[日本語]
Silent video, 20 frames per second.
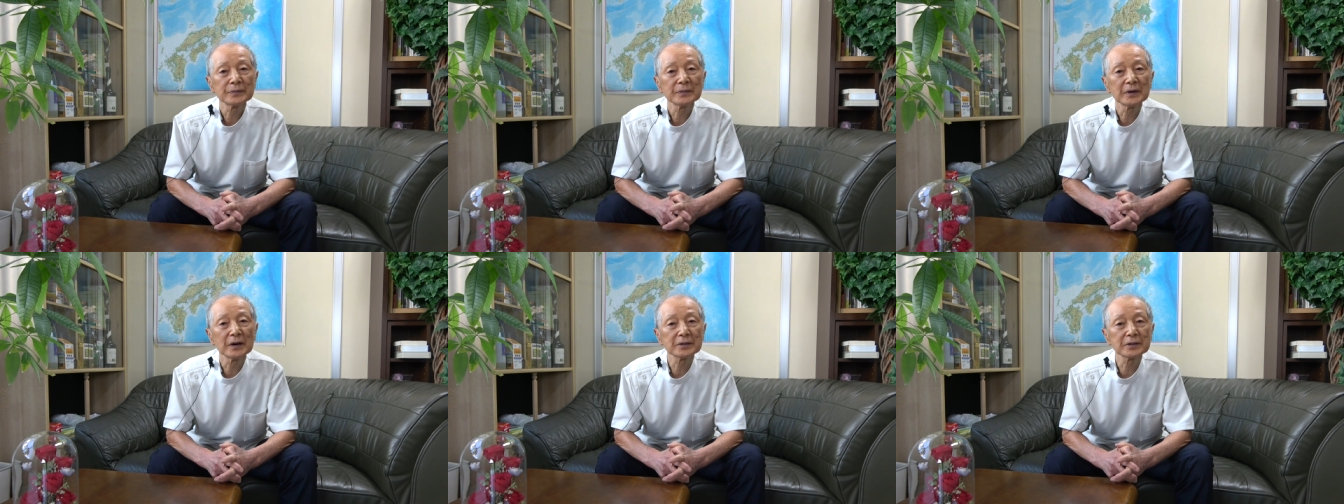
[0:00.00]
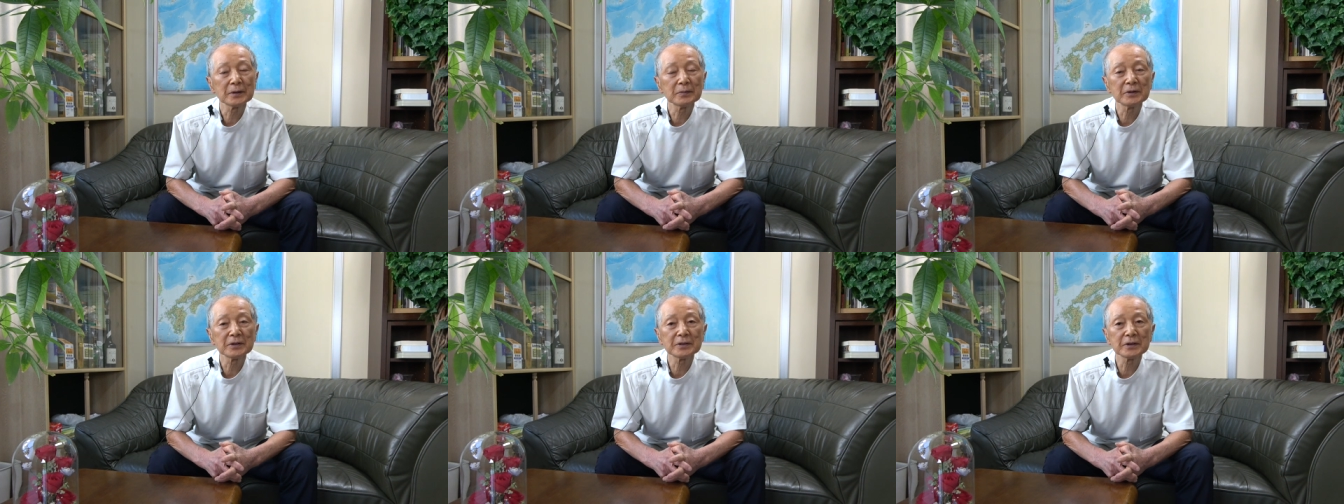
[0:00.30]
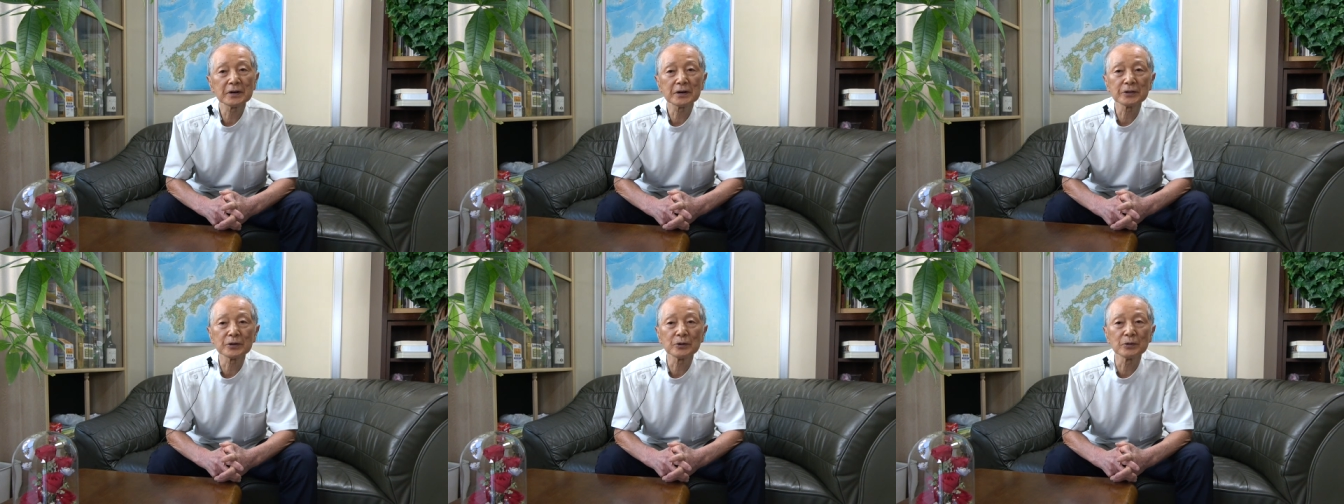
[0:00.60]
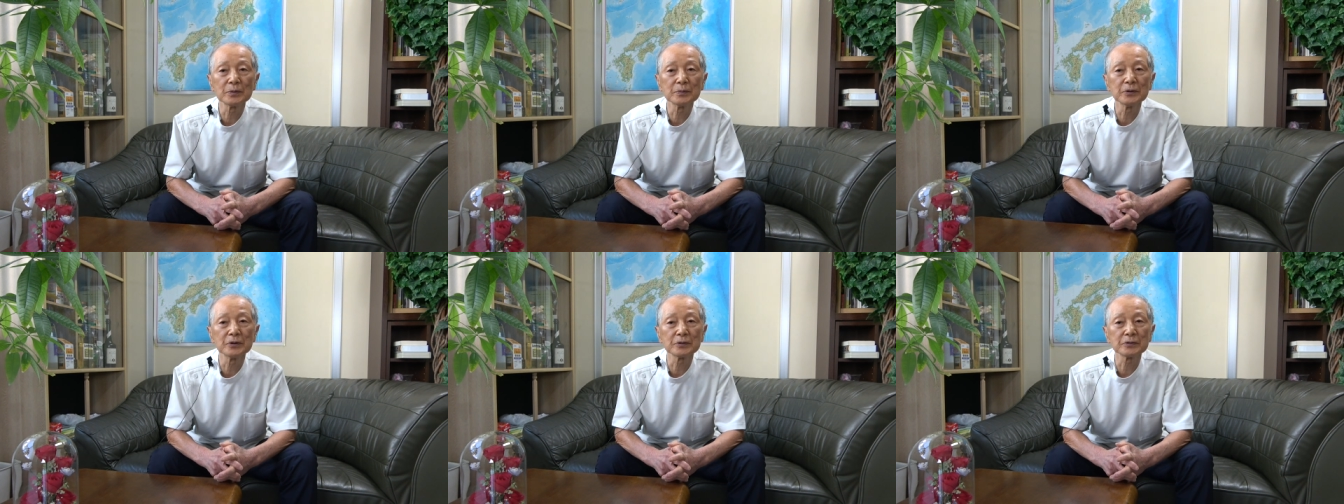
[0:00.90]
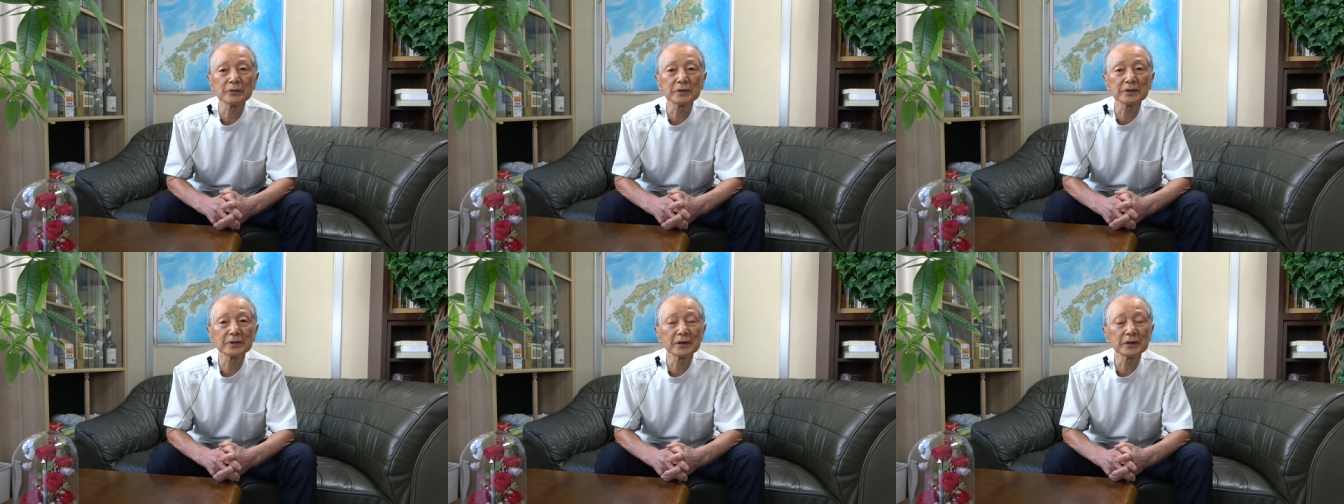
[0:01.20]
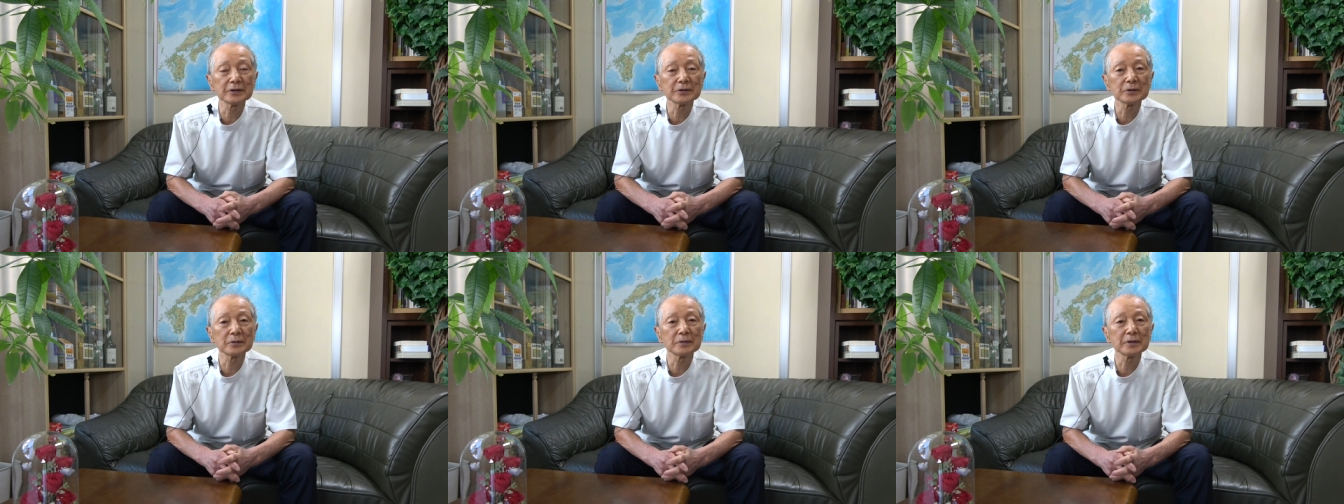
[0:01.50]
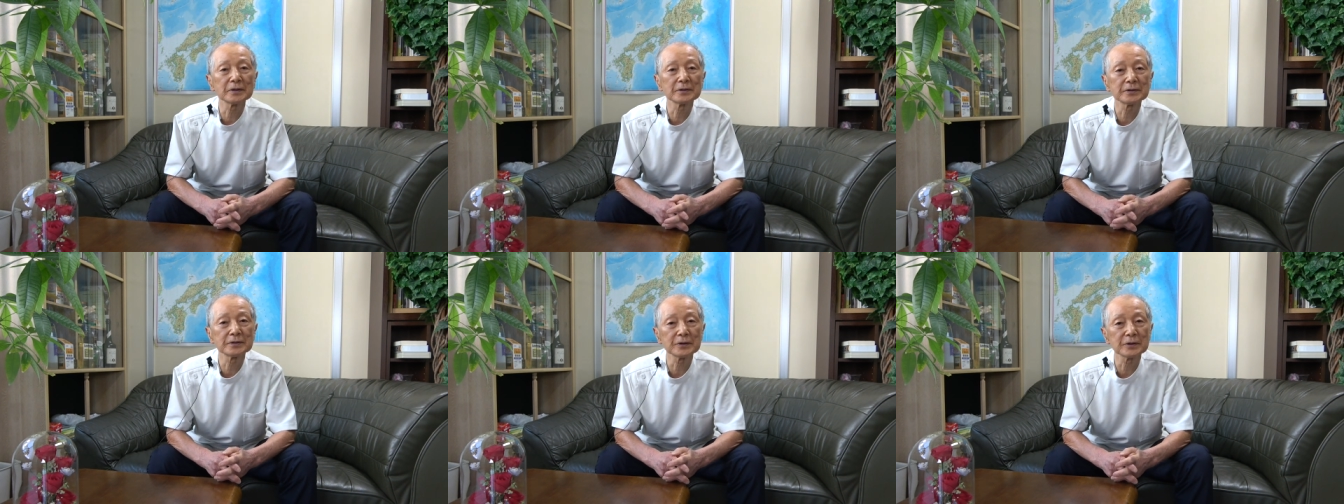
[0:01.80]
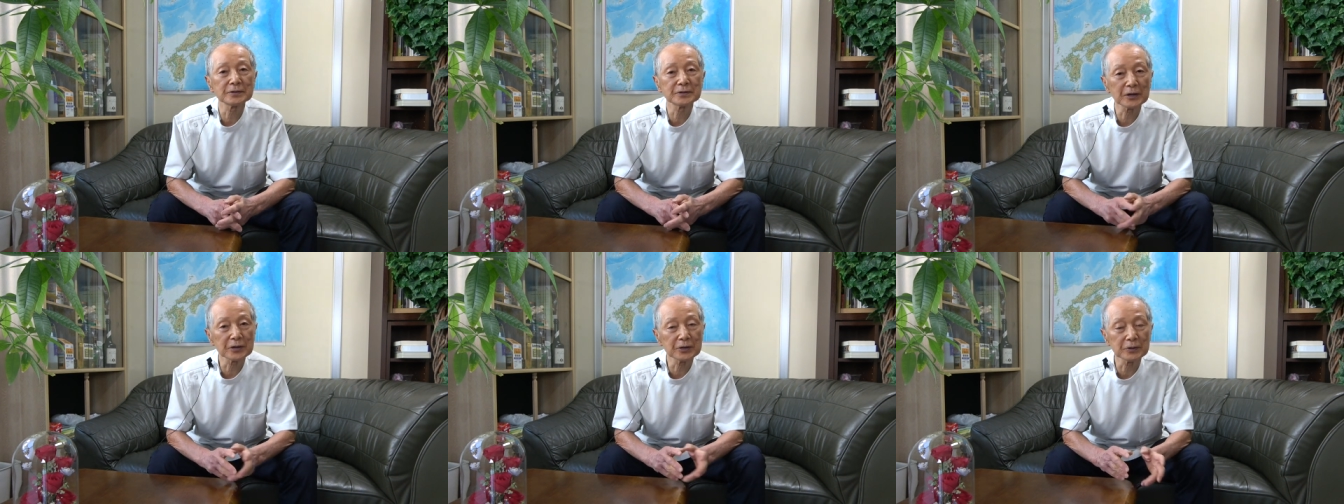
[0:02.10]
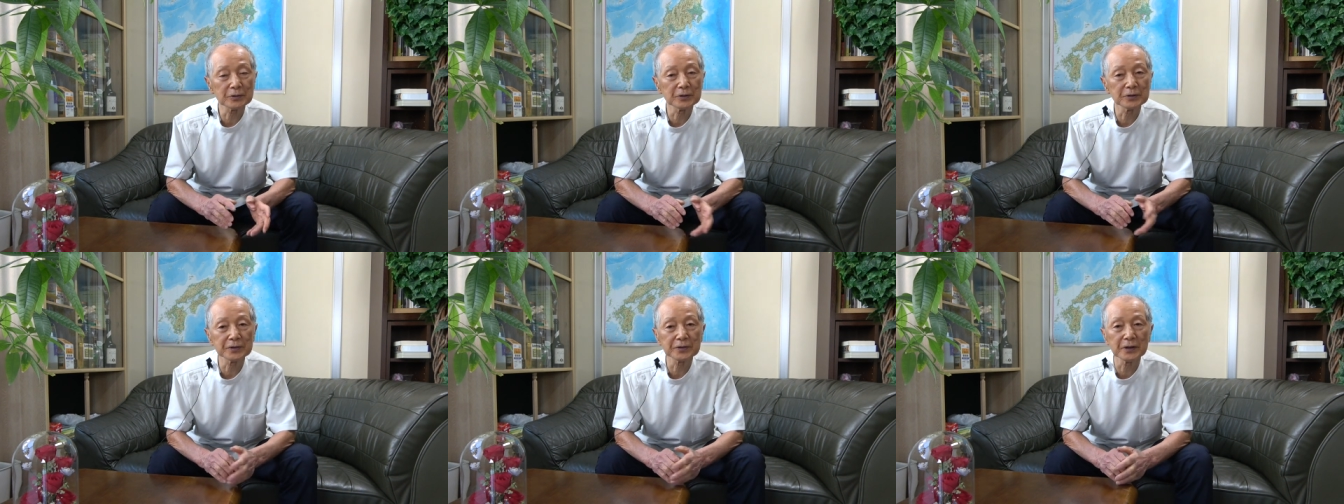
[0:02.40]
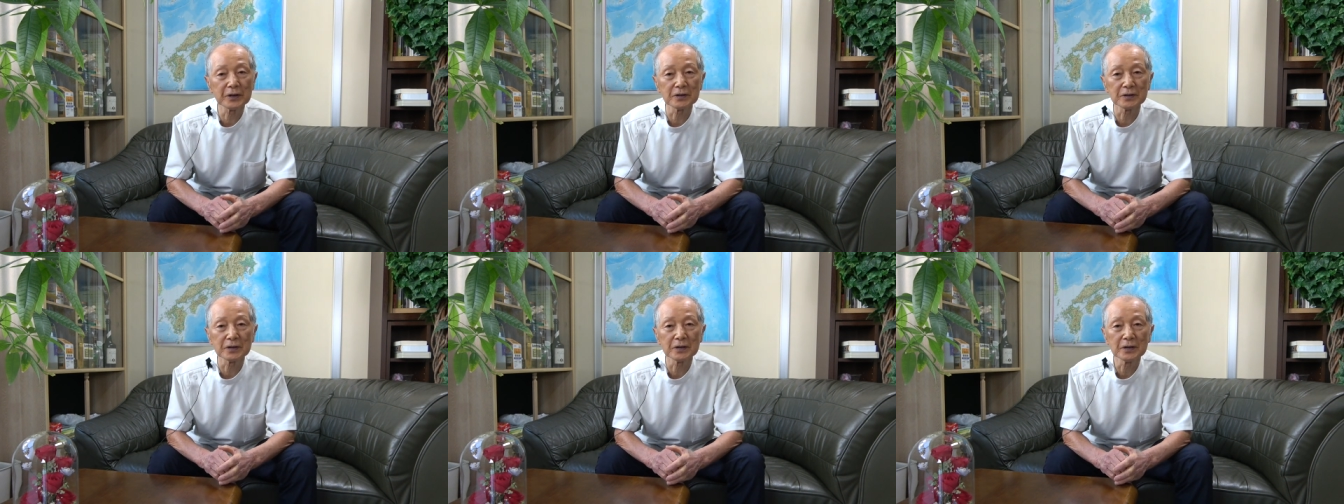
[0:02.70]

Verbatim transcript: 頭の中で思うのは大丈夫ですよ先ほど言ったよ